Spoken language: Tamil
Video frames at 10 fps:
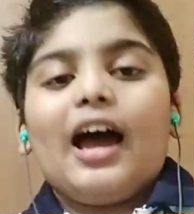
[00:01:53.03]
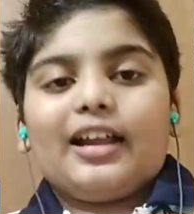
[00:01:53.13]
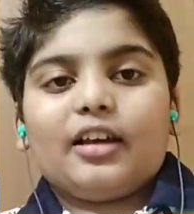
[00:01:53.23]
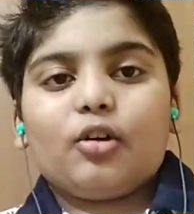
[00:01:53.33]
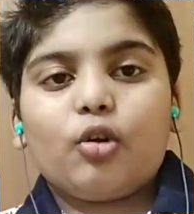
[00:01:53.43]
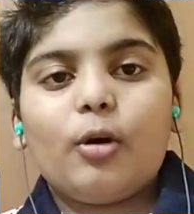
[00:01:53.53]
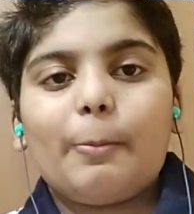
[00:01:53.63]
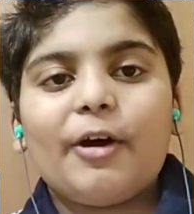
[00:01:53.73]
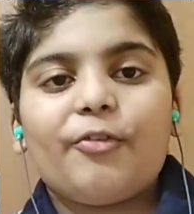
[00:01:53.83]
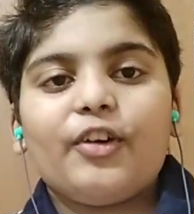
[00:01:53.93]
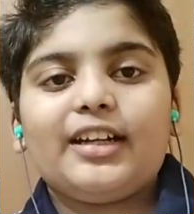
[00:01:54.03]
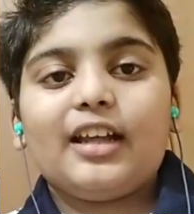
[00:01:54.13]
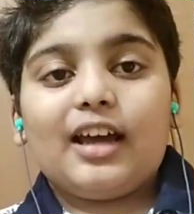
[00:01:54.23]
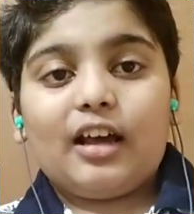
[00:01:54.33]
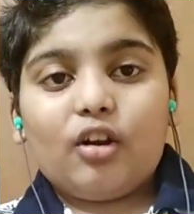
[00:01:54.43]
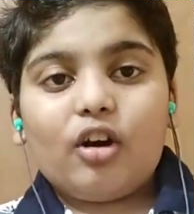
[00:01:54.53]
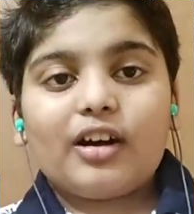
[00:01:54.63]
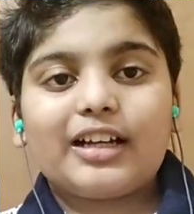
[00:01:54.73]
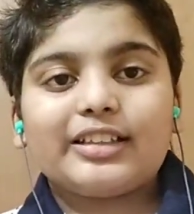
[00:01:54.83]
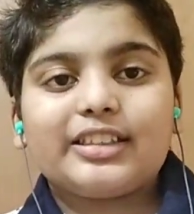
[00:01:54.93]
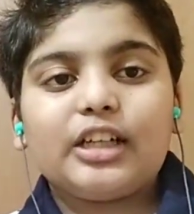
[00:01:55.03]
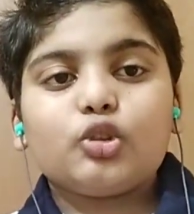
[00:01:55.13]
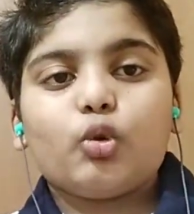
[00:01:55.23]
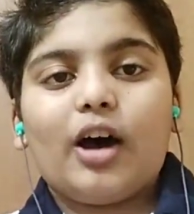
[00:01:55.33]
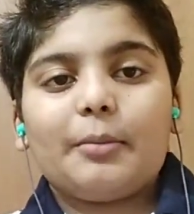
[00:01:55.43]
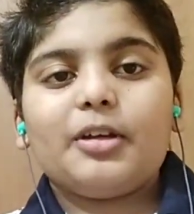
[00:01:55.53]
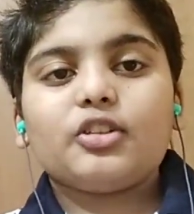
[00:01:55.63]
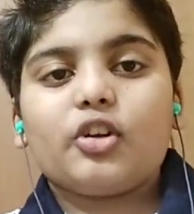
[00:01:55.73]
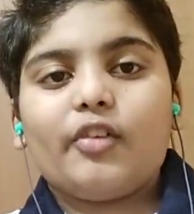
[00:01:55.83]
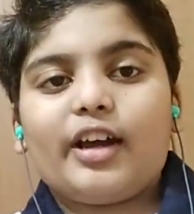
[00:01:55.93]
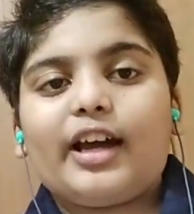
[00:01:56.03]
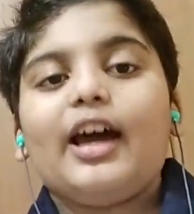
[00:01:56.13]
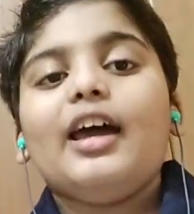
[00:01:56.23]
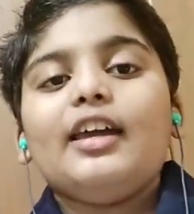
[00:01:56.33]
அந்த குரூப் ஆஃப் இட் லோக்கஸ்னால் சுவாமின்னு சொல்லுவாங்க